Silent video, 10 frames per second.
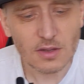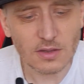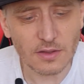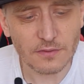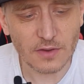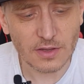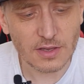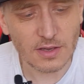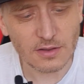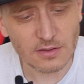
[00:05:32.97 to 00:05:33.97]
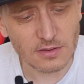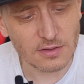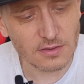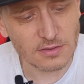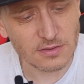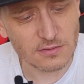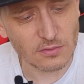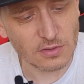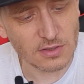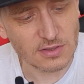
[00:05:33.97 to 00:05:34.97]
на фольге э, с
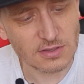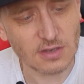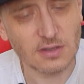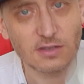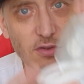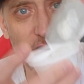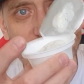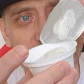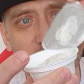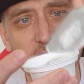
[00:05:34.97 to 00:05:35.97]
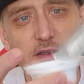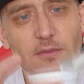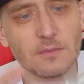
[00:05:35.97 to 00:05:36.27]
внутренней стороны, сколько здесь.